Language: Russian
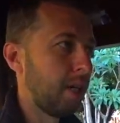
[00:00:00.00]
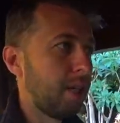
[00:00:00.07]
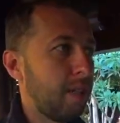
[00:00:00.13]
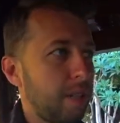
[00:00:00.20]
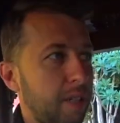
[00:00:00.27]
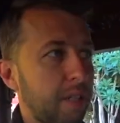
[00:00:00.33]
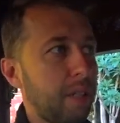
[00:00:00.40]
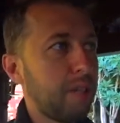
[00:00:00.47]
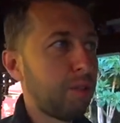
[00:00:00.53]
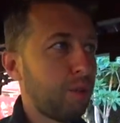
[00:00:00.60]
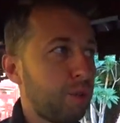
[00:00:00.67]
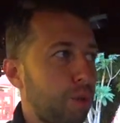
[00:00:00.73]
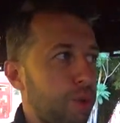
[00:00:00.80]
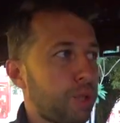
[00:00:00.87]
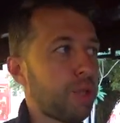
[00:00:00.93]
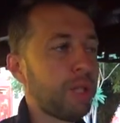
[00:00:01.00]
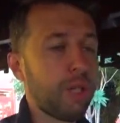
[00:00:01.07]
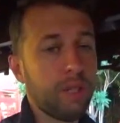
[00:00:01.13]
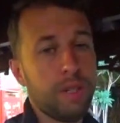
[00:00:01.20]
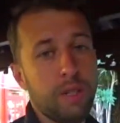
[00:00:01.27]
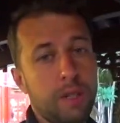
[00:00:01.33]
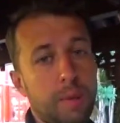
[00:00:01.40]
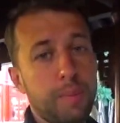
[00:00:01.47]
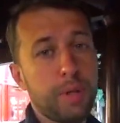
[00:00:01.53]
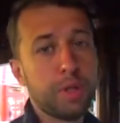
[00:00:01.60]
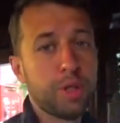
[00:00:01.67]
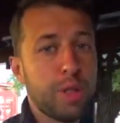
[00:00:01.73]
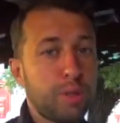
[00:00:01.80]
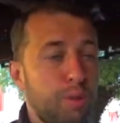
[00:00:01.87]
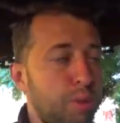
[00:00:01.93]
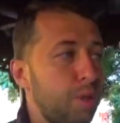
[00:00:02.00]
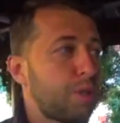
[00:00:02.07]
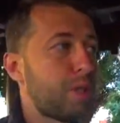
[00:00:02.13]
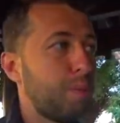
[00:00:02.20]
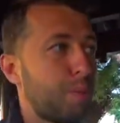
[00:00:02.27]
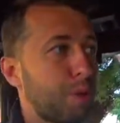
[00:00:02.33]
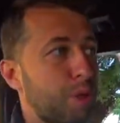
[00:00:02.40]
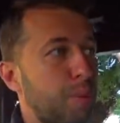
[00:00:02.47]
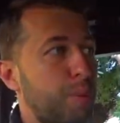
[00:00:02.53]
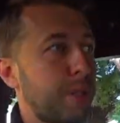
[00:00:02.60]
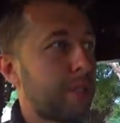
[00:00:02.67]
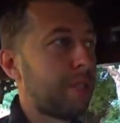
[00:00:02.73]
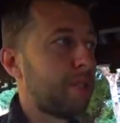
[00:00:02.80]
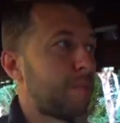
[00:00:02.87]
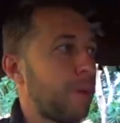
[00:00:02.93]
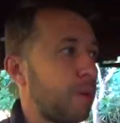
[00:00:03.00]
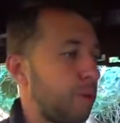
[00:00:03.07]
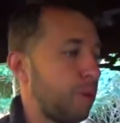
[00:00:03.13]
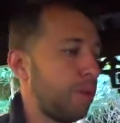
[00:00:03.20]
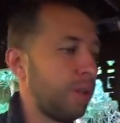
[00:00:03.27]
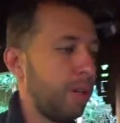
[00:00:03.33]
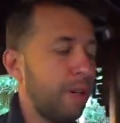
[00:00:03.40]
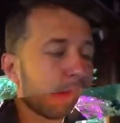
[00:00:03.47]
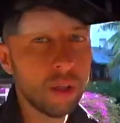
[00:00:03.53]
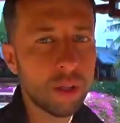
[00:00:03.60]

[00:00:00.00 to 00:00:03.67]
и когда идет дождь, когда приезжают туристы, можно пройти спокойно